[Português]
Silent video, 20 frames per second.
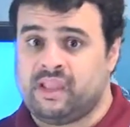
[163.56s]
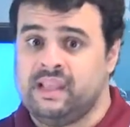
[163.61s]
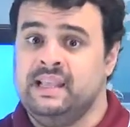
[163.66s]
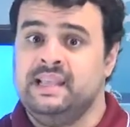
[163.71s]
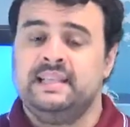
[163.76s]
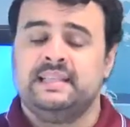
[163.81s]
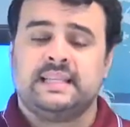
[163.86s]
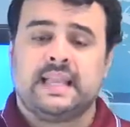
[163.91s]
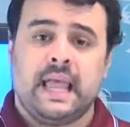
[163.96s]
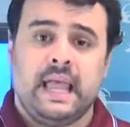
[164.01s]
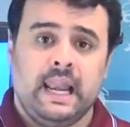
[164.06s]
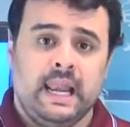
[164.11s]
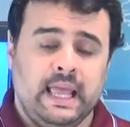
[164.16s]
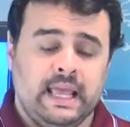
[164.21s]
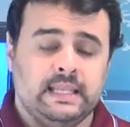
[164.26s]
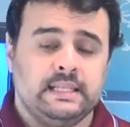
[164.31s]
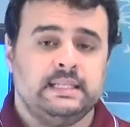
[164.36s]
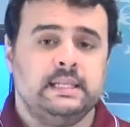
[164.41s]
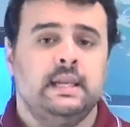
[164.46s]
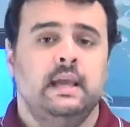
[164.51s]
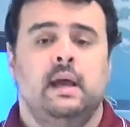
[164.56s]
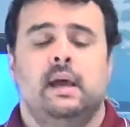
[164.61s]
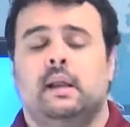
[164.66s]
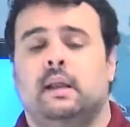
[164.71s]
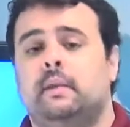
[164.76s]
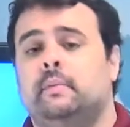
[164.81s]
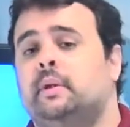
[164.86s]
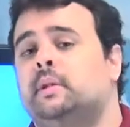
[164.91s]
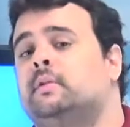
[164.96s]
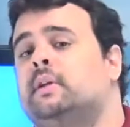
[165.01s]
israelense.
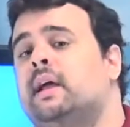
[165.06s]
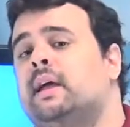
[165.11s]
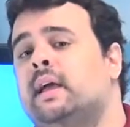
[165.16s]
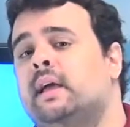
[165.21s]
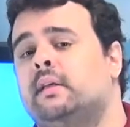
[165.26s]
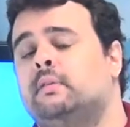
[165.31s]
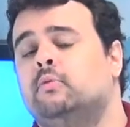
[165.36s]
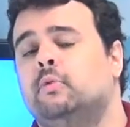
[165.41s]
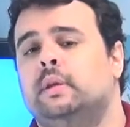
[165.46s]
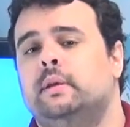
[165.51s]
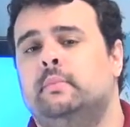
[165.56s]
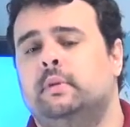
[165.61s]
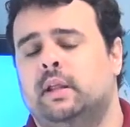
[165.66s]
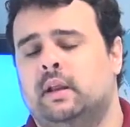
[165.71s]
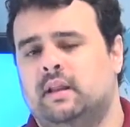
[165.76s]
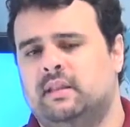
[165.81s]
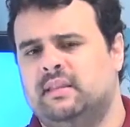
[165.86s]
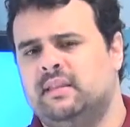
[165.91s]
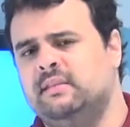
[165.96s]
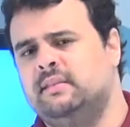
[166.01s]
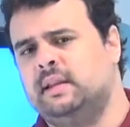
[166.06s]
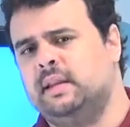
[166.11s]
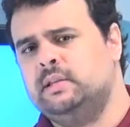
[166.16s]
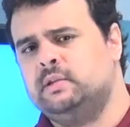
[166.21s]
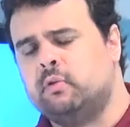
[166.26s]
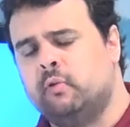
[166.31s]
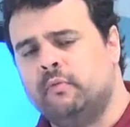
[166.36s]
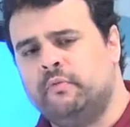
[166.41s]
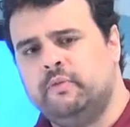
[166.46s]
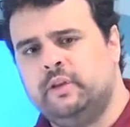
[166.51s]
Lembrando que a guerra no Líbano ela tem três
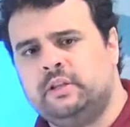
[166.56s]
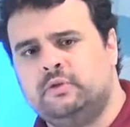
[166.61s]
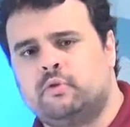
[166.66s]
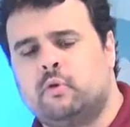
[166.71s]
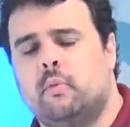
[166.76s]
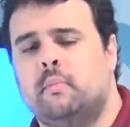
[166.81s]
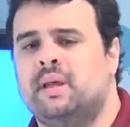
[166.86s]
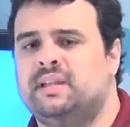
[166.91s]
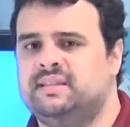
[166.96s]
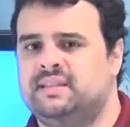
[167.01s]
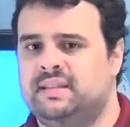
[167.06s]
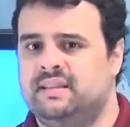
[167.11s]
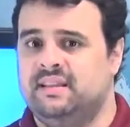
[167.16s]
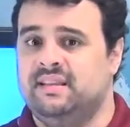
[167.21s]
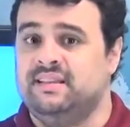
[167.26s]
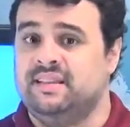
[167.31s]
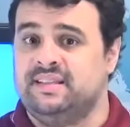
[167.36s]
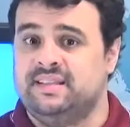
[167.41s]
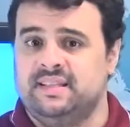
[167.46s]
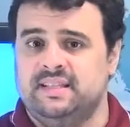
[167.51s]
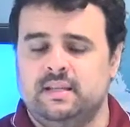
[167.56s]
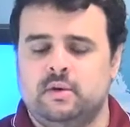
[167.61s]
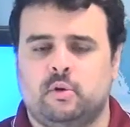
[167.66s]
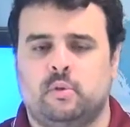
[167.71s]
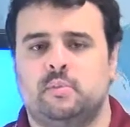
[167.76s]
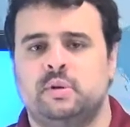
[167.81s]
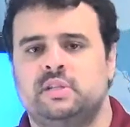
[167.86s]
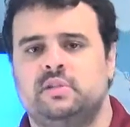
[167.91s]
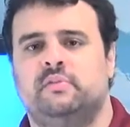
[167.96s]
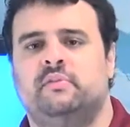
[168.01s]
conflitos, começa em 75,
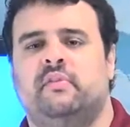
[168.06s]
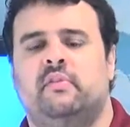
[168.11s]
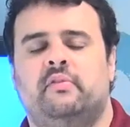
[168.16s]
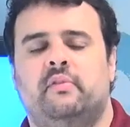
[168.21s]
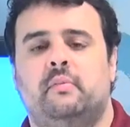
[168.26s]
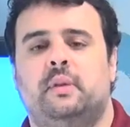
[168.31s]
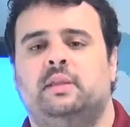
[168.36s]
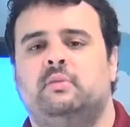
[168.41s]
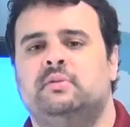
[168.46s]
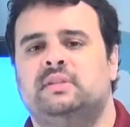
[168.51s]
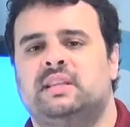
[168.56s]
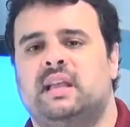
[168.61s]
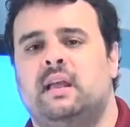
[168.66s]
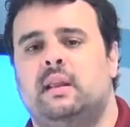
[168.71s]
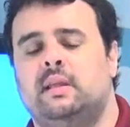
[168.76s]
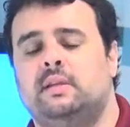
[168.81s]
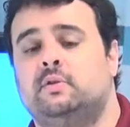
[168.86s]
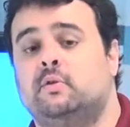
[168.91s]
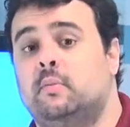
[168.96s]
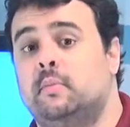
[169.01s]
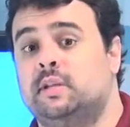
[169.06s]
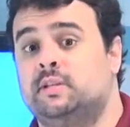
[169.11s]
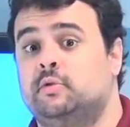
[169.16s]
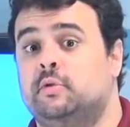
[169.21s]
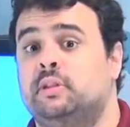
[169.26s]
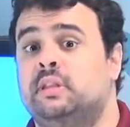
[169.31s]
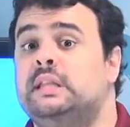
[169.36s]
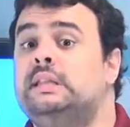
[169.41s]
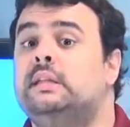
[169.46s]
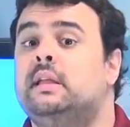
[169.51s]
mas o envolvimento israelense começa
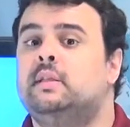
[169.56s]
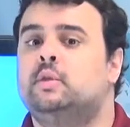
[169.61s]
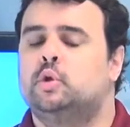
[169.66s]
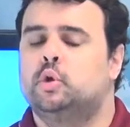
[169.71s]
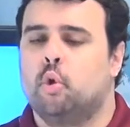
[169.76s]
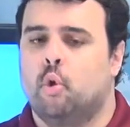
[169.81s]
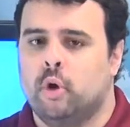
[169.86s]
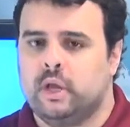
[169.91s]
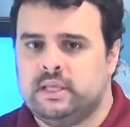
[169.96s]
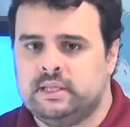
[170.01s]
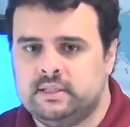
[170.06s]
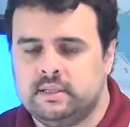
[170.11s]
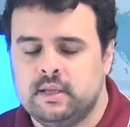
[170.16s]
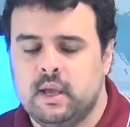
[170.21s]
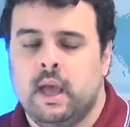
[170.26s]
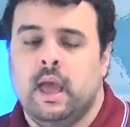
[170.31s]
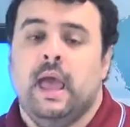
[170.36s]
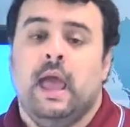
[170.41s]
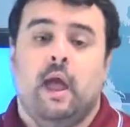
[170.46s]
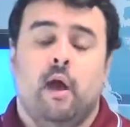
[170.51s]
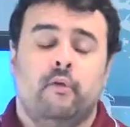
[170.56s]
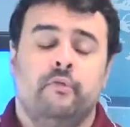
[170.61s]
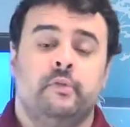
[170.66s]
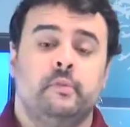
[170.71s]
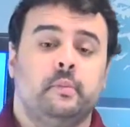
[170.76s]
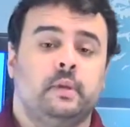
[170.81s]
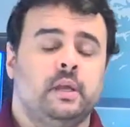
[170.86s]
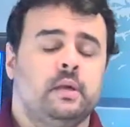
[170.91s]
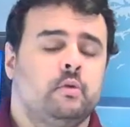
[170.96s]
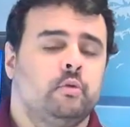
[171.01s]
em 82. É um
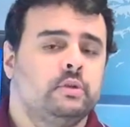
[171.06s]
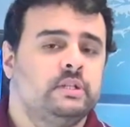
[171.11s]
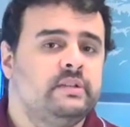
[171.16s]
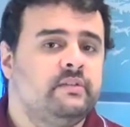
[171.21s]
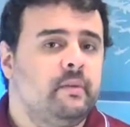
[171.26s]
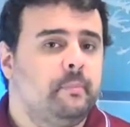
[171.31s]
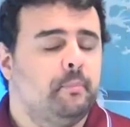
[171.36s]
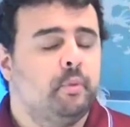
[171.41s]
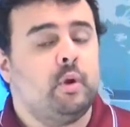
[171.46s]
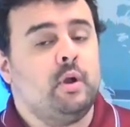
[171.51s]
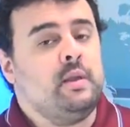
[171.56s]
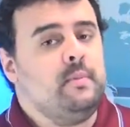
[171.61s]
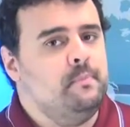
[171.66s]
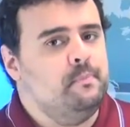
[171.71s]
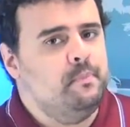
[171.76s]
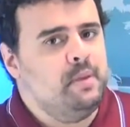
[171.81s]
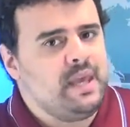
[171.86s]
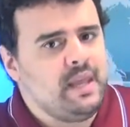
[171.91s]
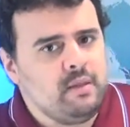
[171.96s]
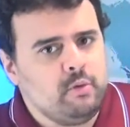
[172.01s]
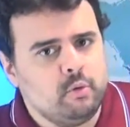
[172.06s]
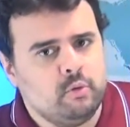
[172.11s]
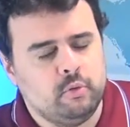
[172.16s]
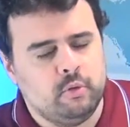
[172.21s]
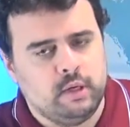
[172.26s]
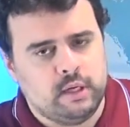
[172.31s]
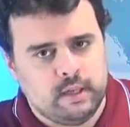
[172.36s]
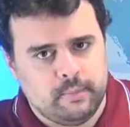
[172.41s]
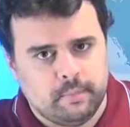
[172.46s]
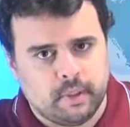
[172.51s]
filme que inclusive é proibido no
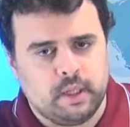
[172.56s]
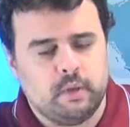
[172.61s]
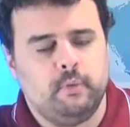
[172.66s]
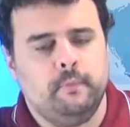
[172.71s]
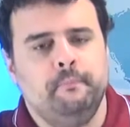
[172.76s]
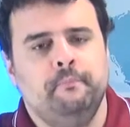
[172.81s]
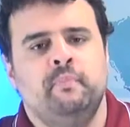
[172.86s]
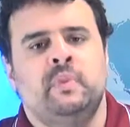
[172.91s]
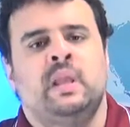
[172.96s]
Líbano.